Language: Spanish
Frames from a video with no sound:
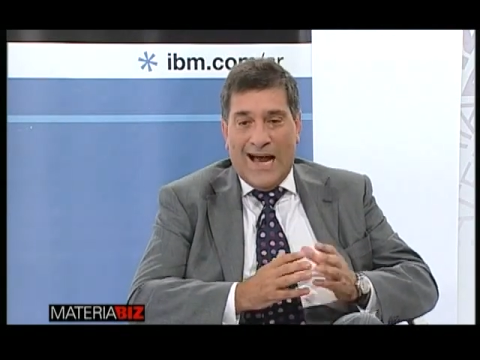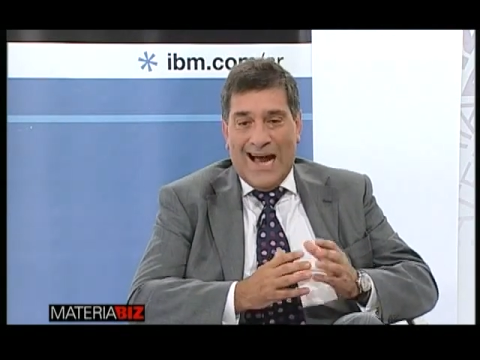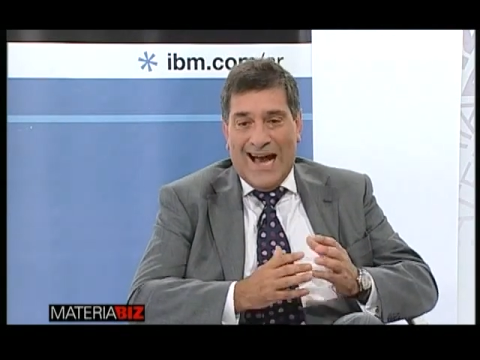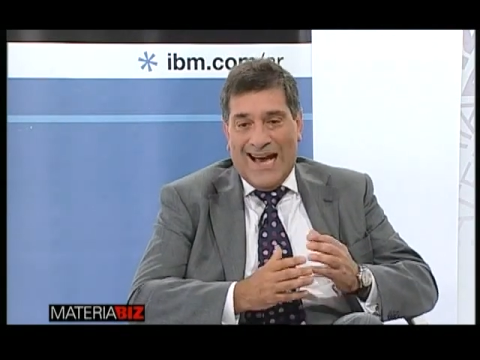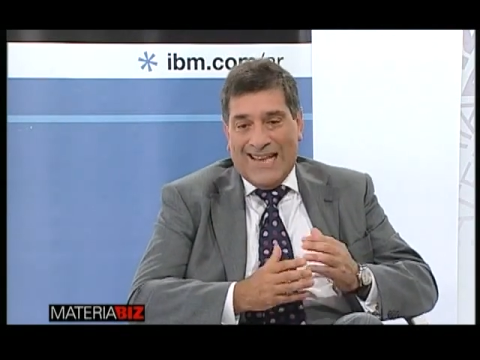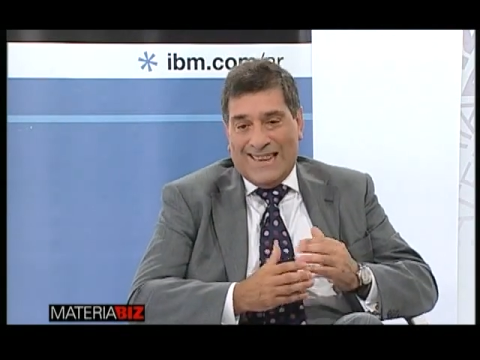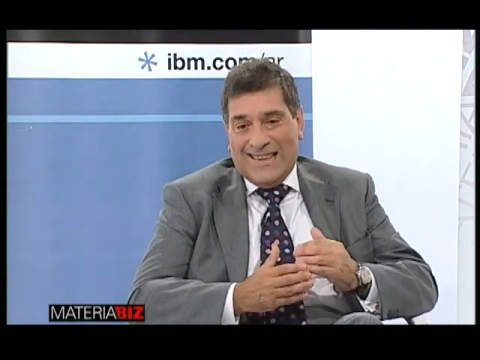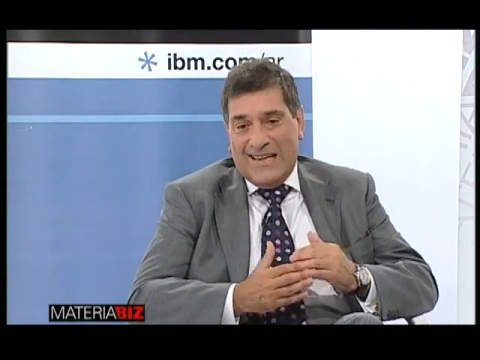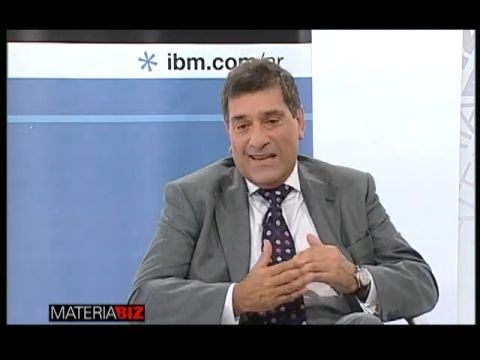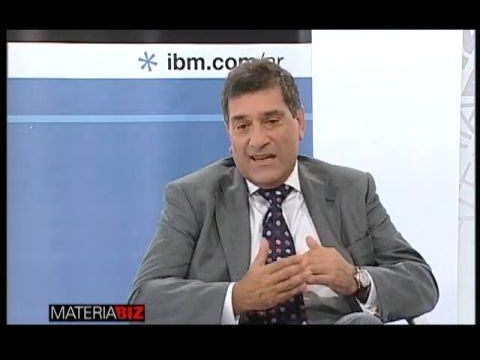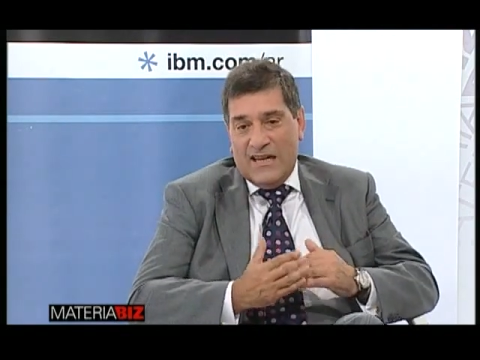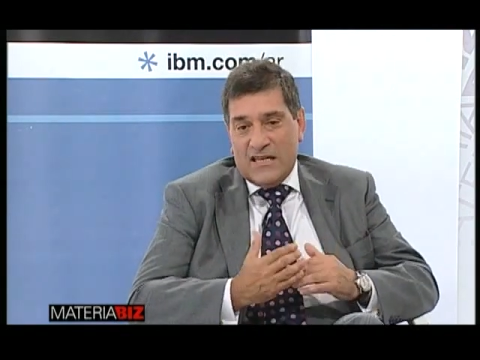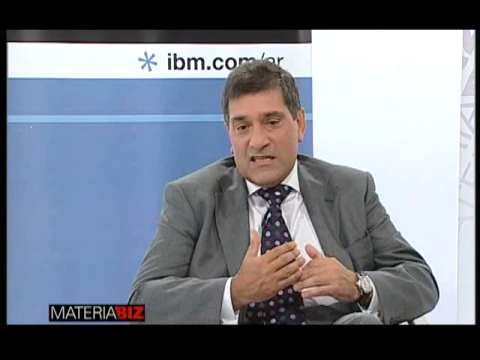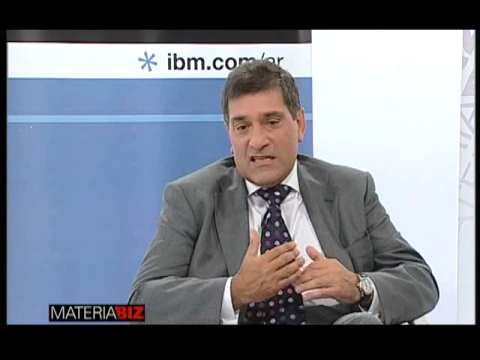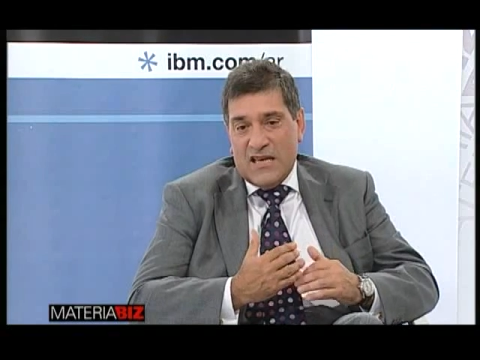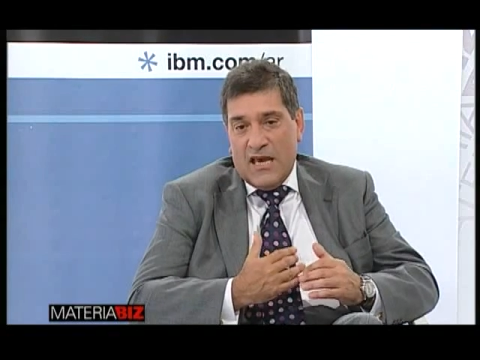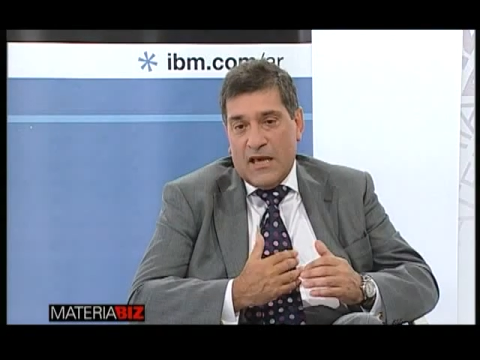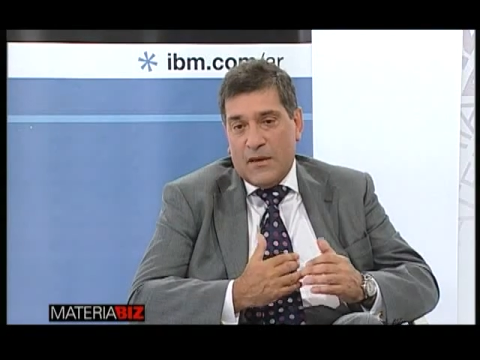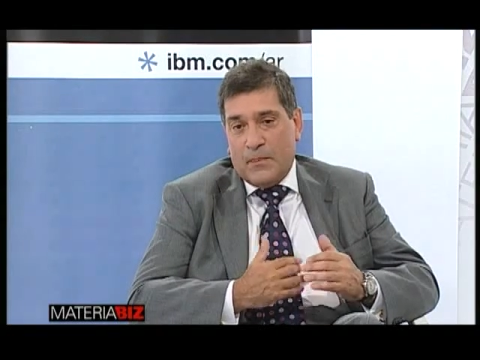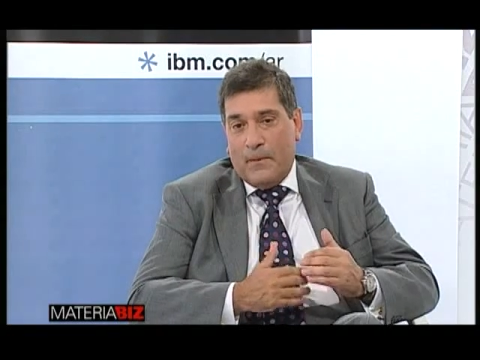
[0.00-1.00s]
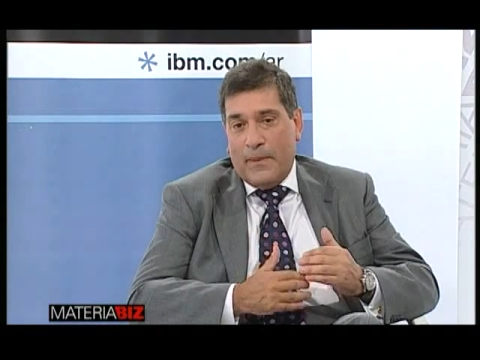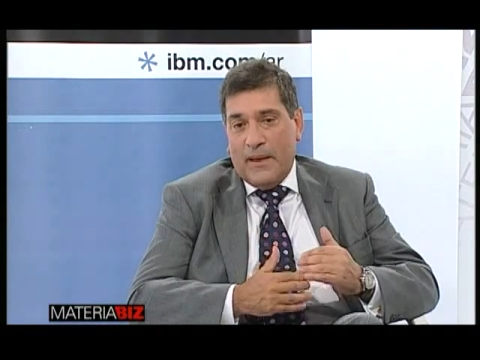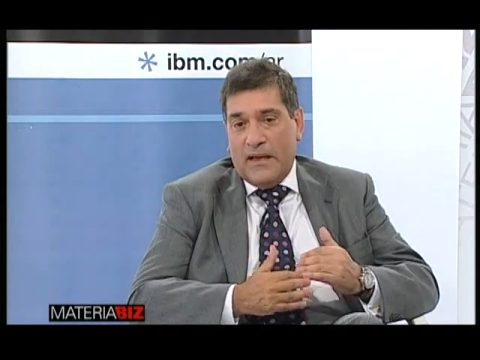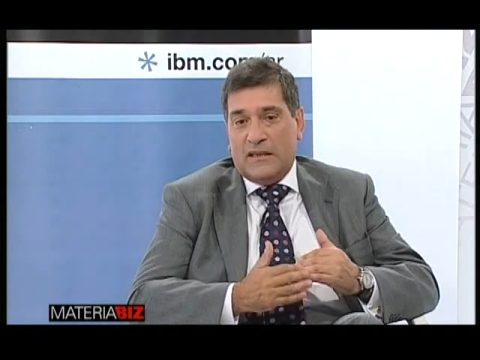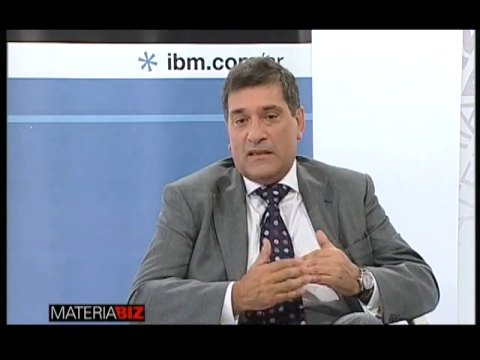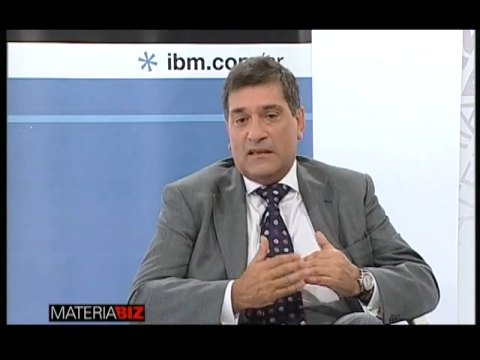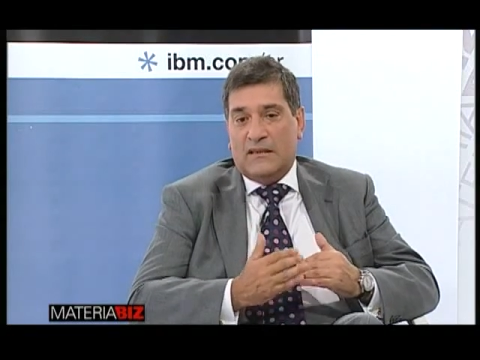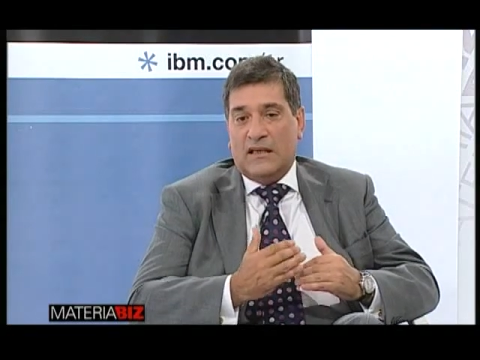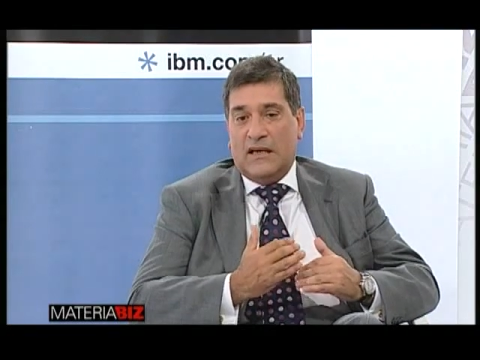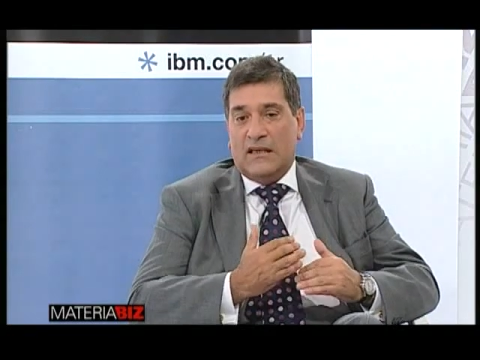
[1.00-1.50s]
a tenerse
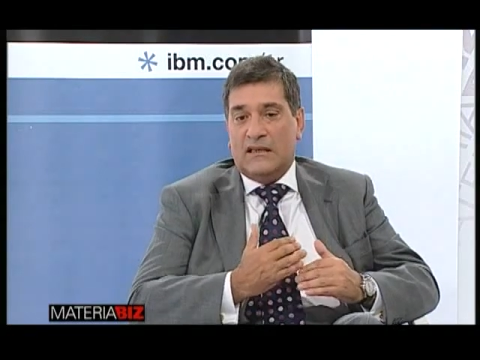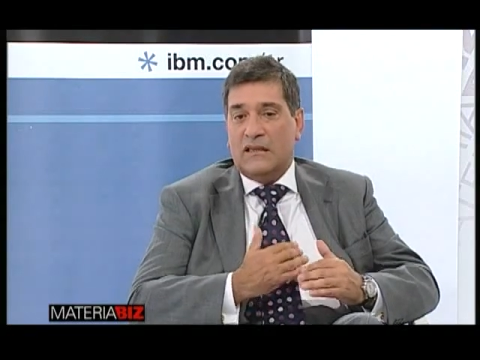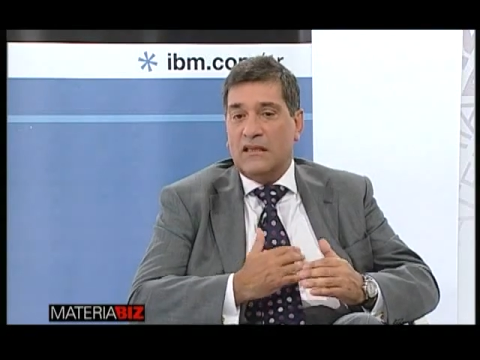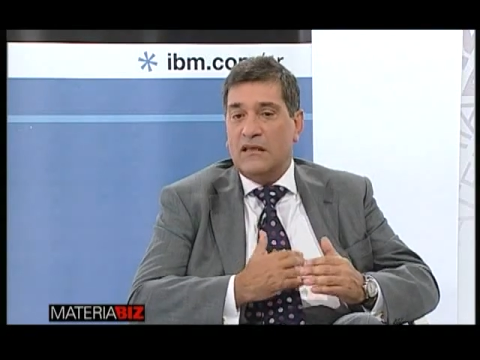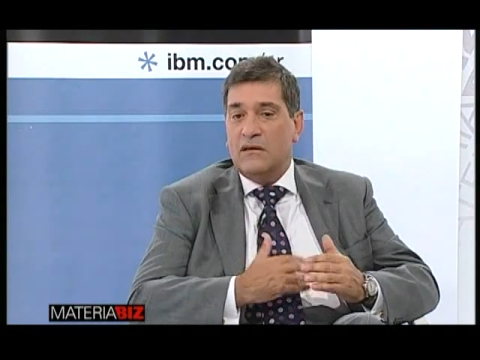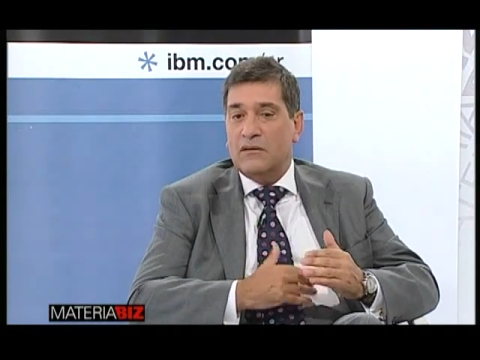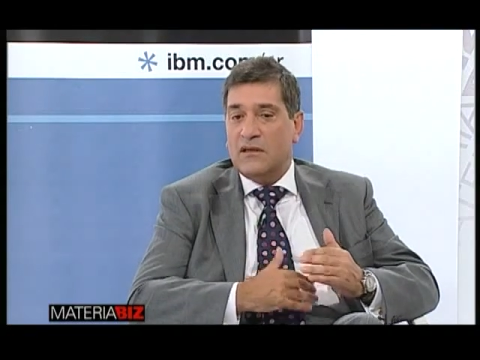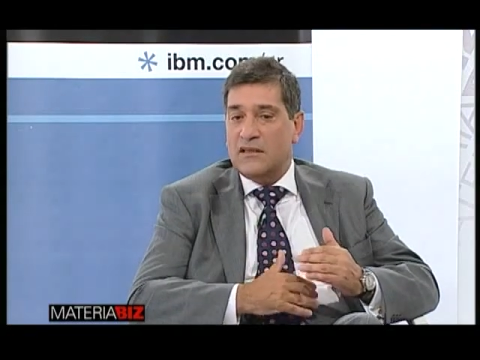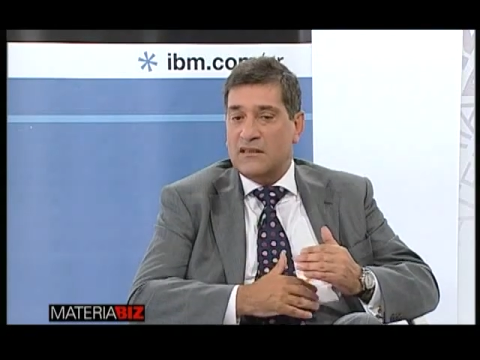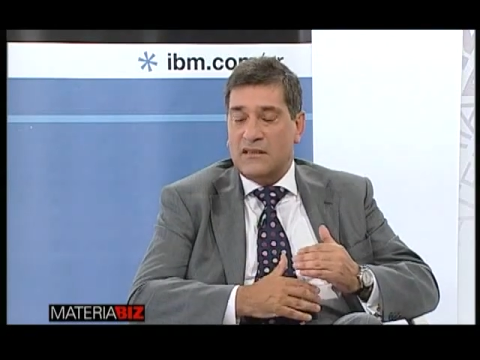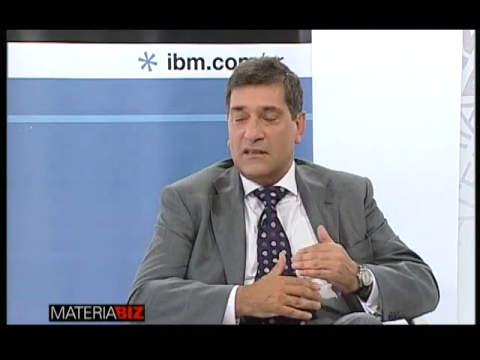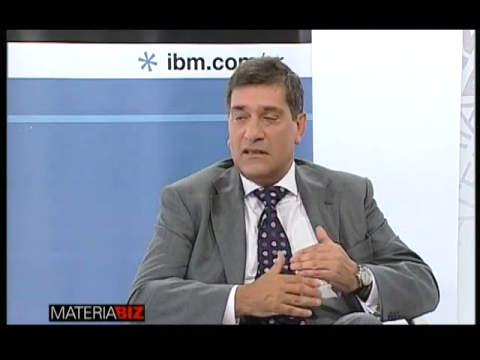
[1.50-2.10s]
expectativas